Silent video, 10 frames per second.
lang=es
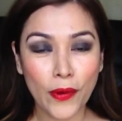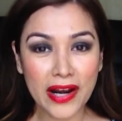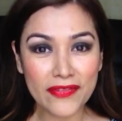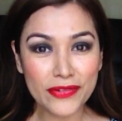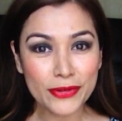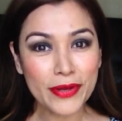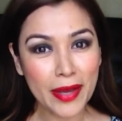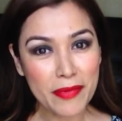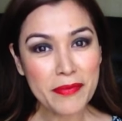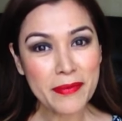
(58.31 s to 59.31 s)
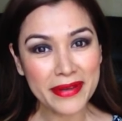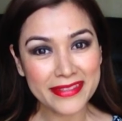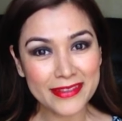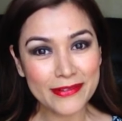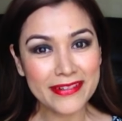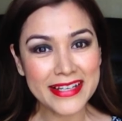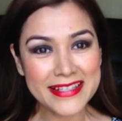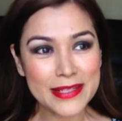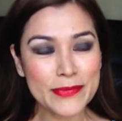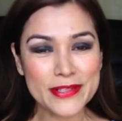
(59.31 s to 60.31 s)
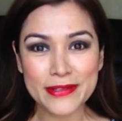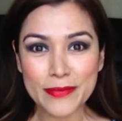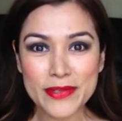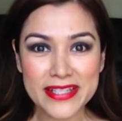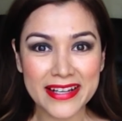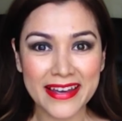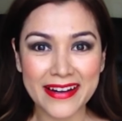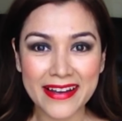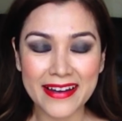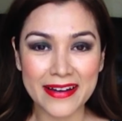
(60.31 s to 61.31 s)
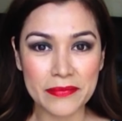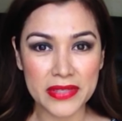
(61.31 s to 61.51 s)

la foto que a mí me mandó esta persona muy cercana a